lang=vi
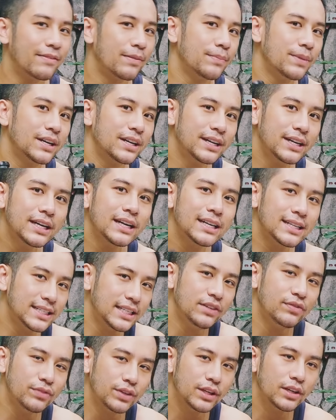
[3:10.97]
Và mình nghĩ cái
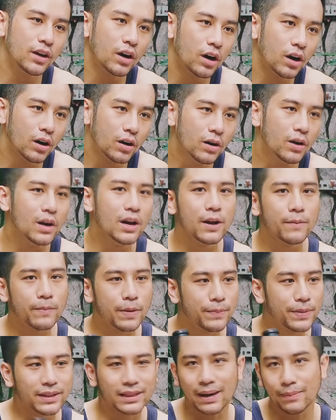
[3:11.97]
chi phí đó
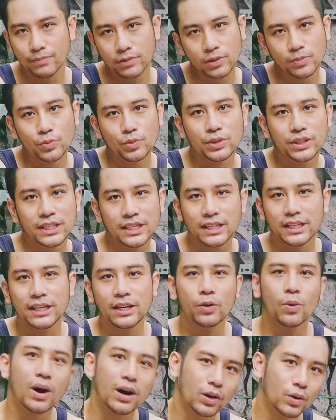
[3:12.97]
mà mình tắm cho Moochi
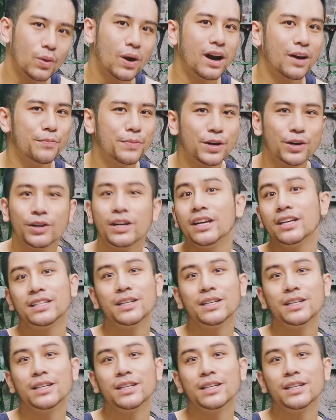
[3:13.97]
thì hoàn toàn mình có thể